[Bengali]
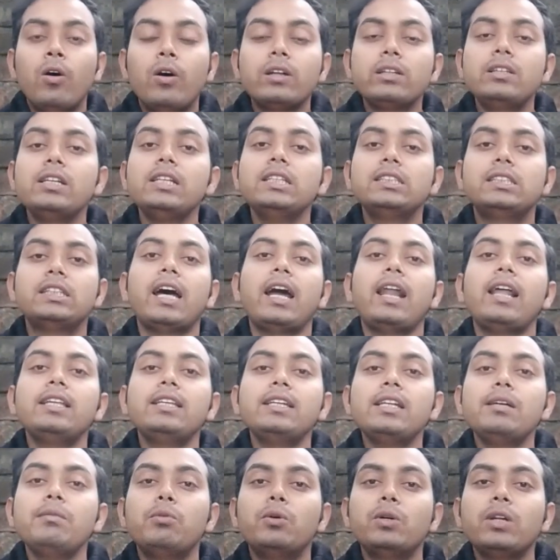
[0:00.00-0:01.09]
অর্থাৎ যারা
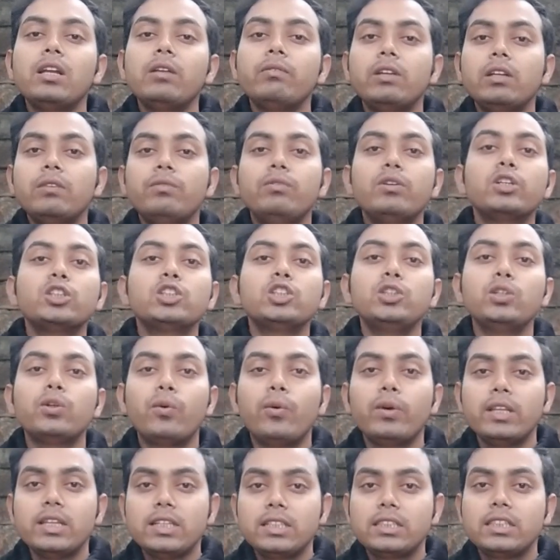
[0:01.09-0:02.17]
যারা ভোটার ভেরিফিকেশন
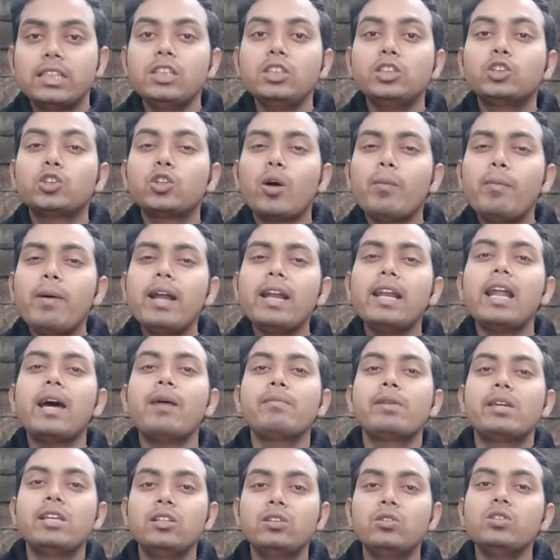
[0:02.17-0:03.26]
করিয়েছেন সবার নাম
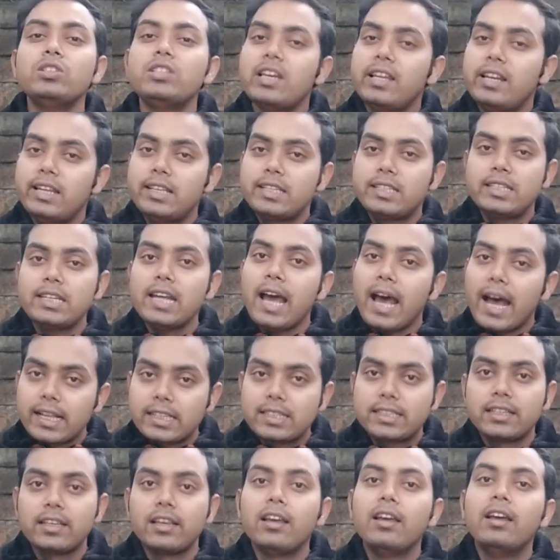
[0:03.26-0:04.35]
কিন্তু সেই লিস্টে
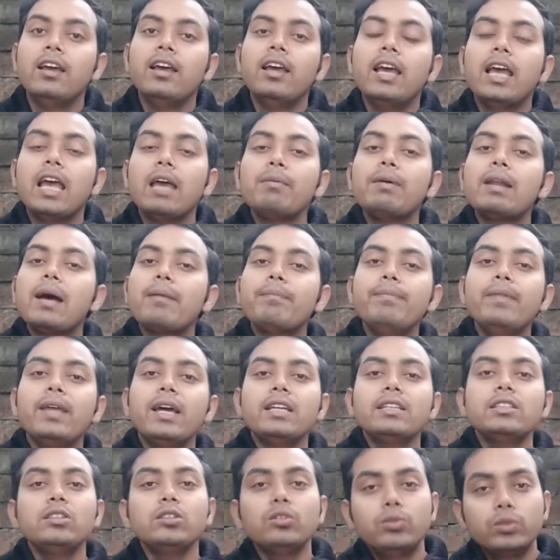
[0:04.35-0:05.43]
আছে এবার আপনাকে
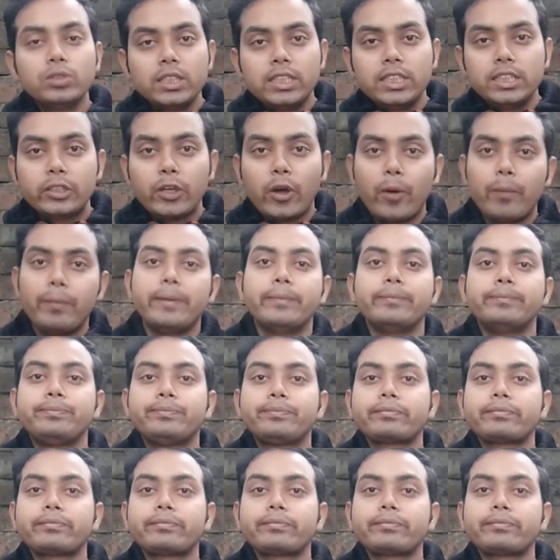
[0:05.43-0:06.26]
সেটা খুঁজে নিতে হবে